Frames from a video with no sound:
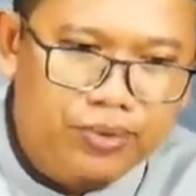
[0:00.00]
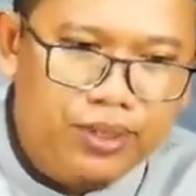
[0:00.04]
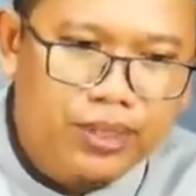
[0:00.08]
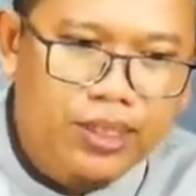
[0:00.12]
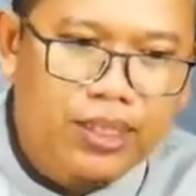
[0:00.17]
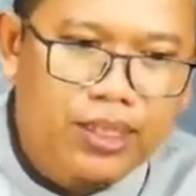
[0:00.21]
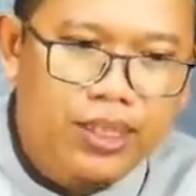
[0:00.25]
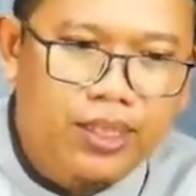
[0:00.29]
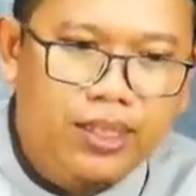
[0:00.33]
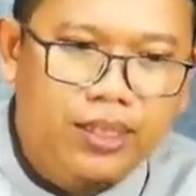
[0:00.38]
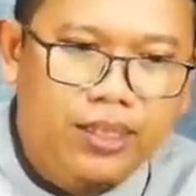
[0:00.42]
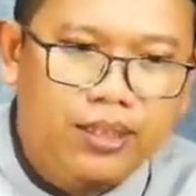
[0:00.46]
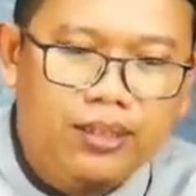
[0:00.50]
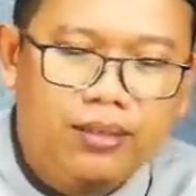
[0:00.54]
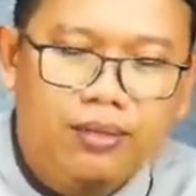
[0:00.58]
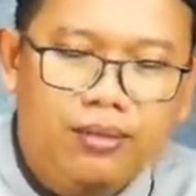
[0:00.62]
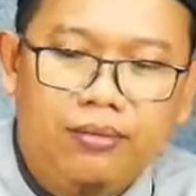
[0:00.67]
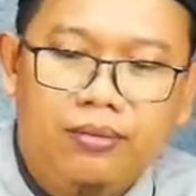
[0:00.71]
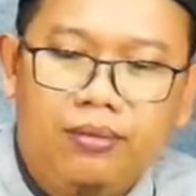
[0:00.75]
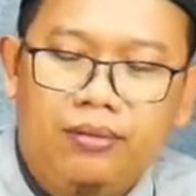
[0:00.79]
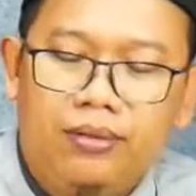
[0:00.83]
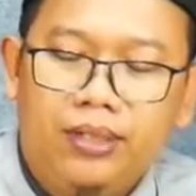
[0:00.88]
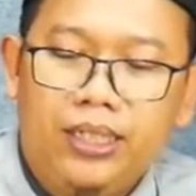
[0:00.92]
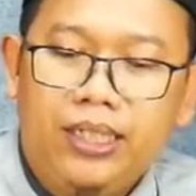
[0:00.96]
ya
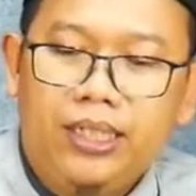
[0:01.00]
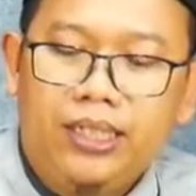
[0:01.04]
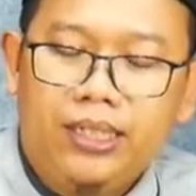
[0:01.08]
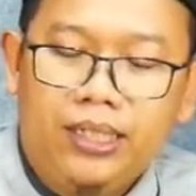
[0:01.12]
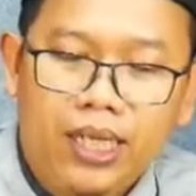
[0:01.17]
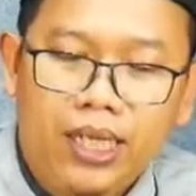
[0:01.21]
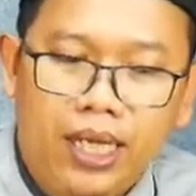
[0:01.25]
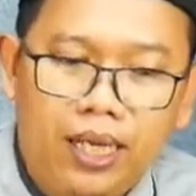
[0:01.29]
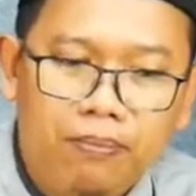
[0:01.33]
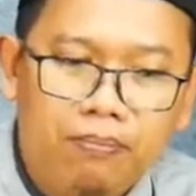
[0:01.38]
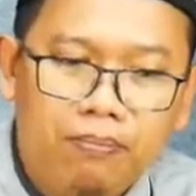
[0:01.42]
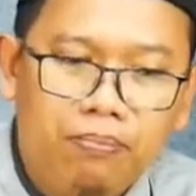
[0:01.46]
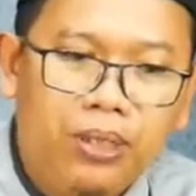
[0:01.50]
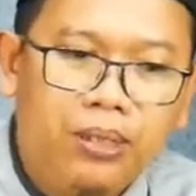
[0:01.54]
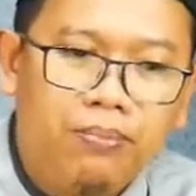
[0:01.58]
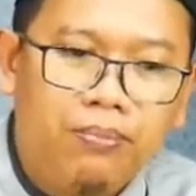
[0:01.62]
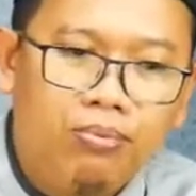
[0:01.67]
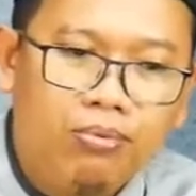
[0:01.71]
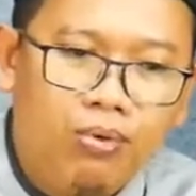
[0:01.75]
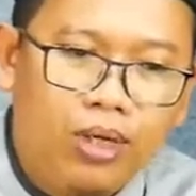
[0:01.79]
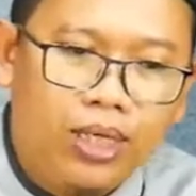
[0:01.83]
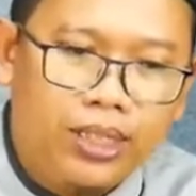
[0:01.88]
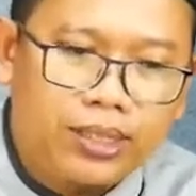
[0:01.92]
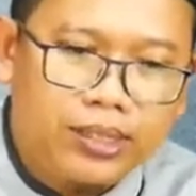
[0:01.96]
tidak
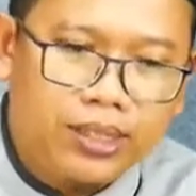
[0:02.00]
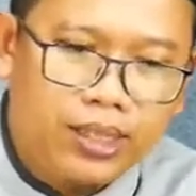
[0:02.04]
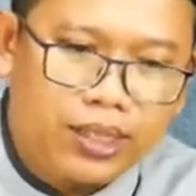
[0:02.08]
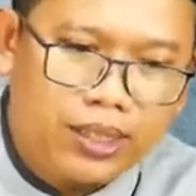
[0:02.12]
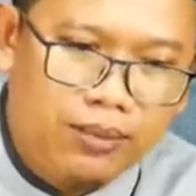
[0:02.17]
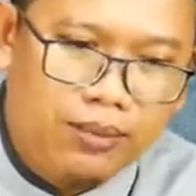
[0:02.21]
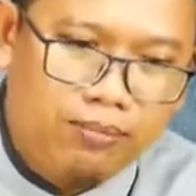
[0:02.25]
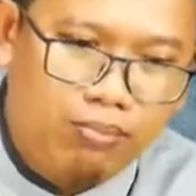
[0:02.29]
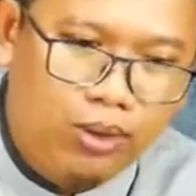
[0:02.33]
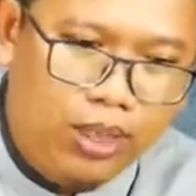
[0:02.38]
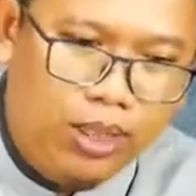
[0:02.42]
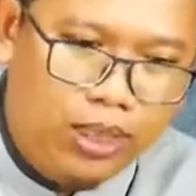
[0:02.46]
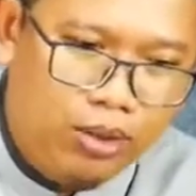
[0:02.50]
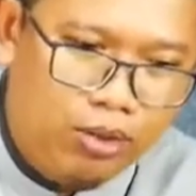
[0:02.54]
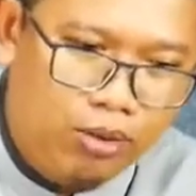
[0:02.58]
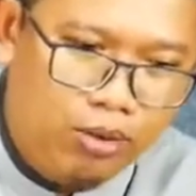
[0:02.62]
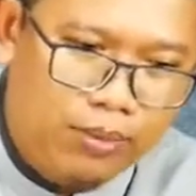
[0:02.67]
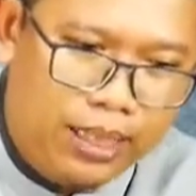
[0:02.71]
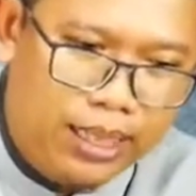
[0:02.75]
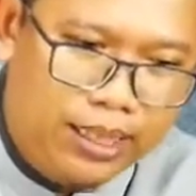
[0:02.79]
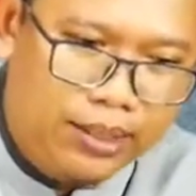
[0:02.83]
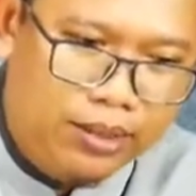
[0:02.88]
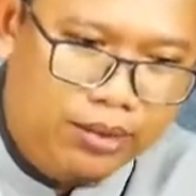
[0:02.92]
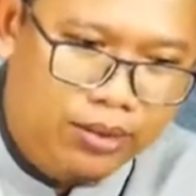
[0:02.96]
berpuasa di bulan
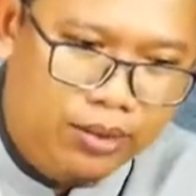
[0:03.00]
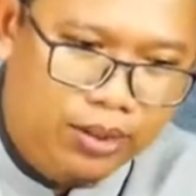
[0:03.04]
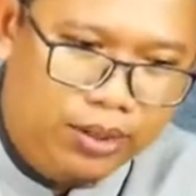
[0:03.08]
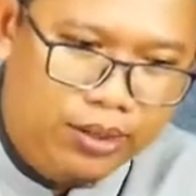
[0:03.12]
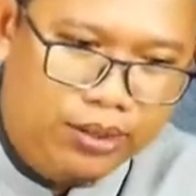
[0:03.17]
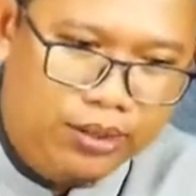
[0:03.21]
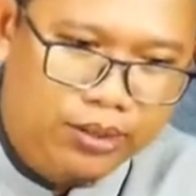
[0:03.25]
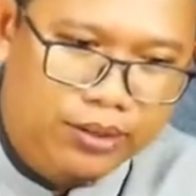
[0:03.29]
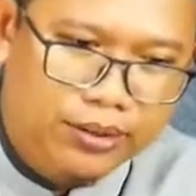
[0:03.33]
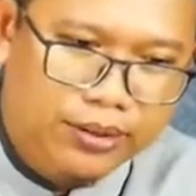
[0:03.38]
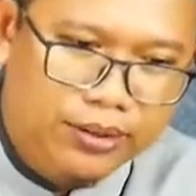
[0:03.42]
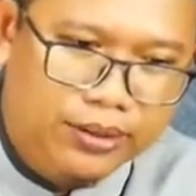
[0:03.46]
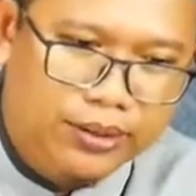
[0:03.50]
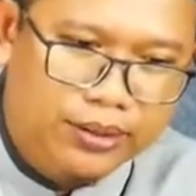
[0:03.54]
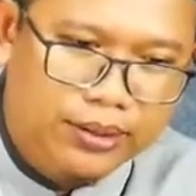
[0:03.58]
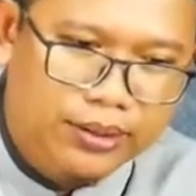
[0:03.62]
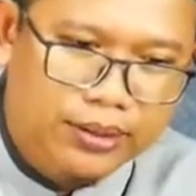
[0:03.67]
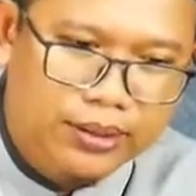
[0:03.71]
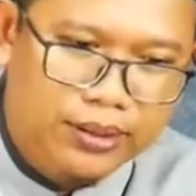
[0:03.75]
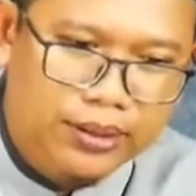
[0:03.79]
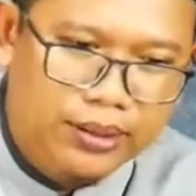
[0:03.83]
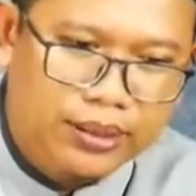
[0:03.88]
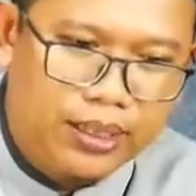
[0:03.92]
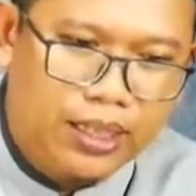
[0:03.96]
Ramadan
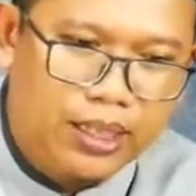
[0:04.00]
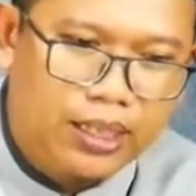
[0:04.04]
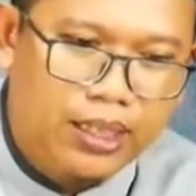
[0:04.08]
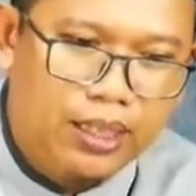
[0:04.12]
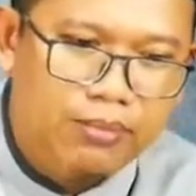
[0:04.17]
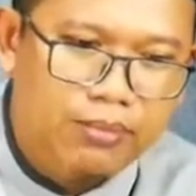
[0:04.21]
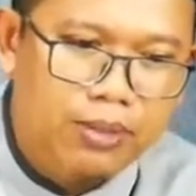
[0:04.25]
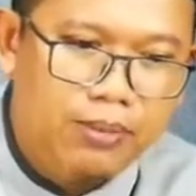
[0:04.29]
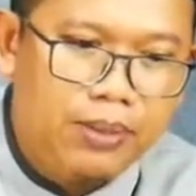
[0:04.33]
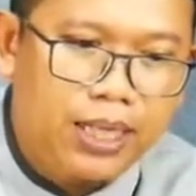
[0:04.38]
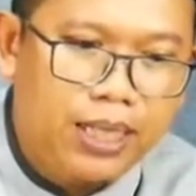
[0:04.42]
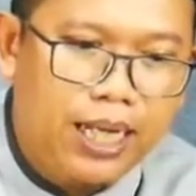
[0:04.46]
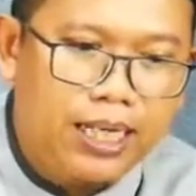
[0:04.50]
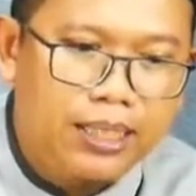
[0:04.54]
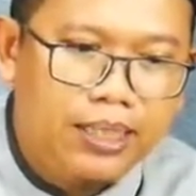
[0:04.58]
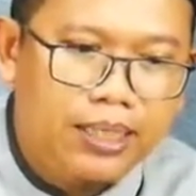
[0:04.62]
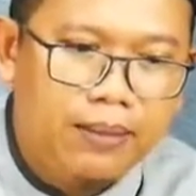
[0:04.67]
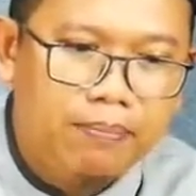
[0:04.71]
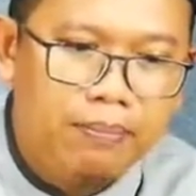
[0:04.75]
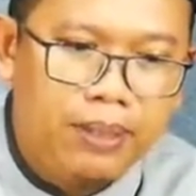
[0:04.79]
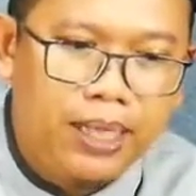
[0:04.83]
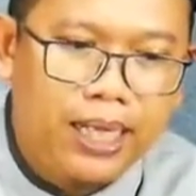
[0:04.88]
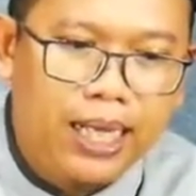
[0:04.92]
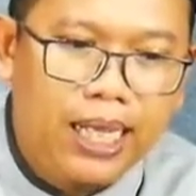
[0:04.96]
nah, karena memang
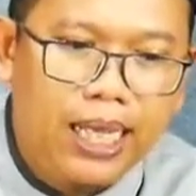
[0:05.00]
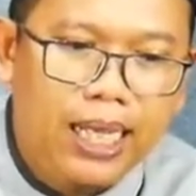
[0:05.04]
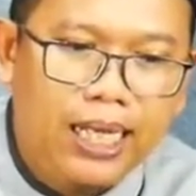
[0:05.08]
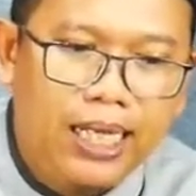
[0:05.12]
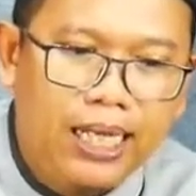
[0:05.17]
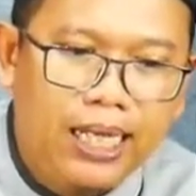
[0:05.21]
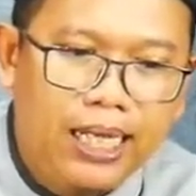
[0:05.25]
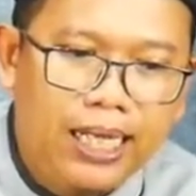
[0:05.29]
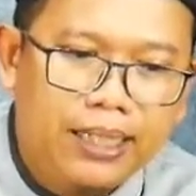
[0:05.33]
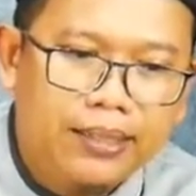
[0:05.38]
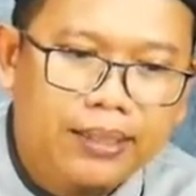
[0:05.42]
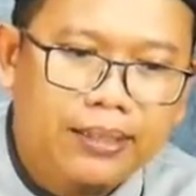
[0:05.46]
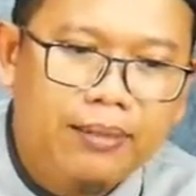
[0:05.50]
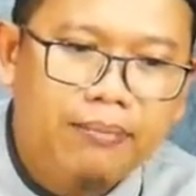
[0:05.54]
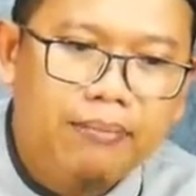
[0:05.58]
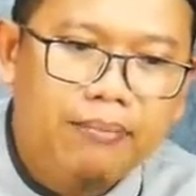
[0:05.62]
ada penghalang ada